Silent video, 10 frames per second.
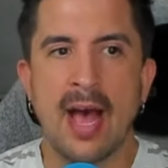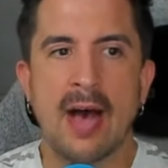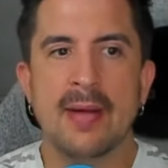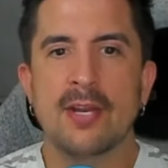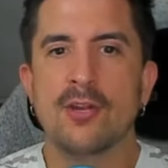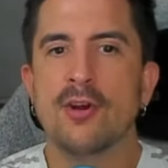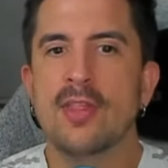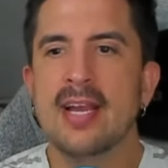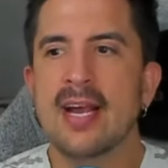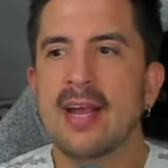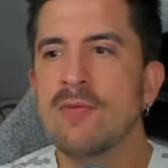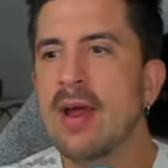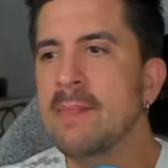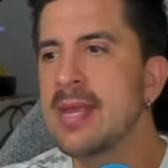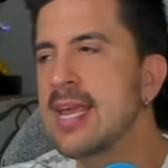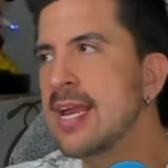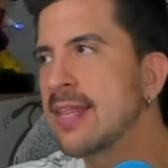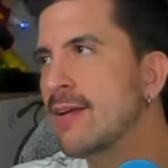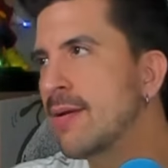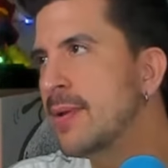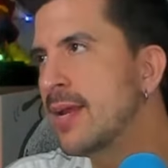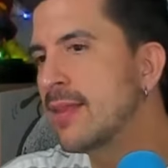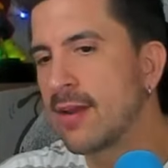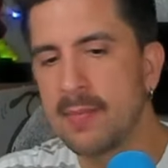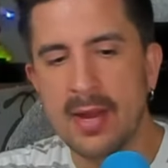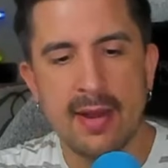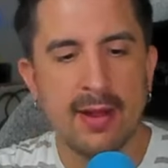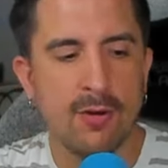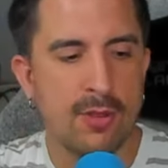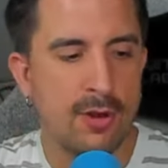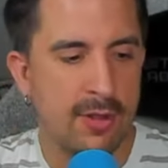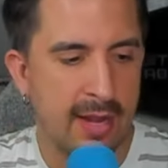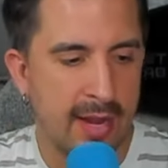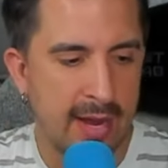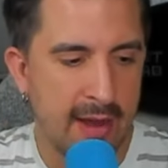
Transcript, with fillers: A ver, yo no diría que es una mierda, una mierda, una mierda. Código 10.